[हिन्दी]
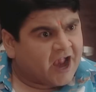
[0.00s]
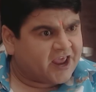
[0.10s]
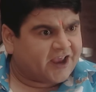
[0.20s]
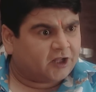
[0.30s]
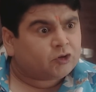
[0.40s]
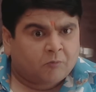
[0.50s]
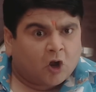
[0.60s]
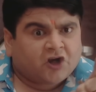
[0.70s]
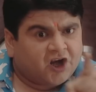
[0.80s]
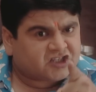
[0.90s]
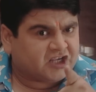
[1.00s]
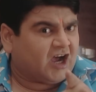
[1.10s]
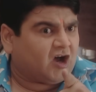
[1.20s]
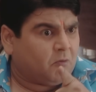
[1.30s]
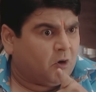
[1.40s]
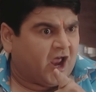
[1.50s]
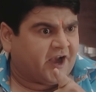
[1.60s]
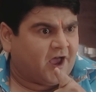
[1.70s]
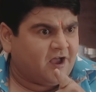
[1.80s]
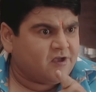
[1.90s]
आइडिया है ना तुम लोग ने नरसी काका को बोला
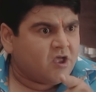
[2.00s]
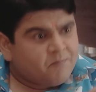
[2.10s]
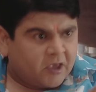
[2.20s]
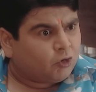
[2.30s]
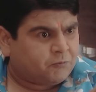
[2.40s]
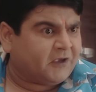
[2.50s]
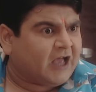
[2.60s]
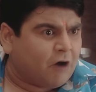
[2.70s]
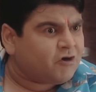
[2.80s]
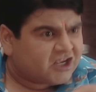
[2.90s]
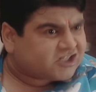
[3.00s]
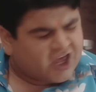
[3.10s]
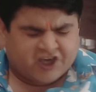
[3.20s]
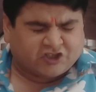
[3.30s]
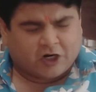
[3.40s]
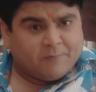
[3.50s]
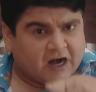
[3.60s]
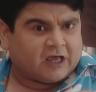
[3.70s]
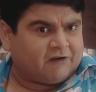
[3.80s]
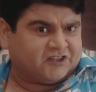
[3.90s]
है ना मैं कुछ भी खाऊ नहीं इसलिए किचन
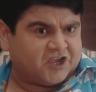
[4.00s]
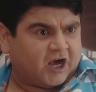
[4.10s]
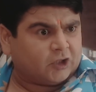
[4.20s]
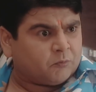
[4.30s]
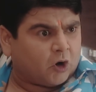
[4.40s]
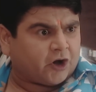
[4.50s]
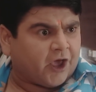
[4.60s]
बंद करवा दिया ना तुम लोग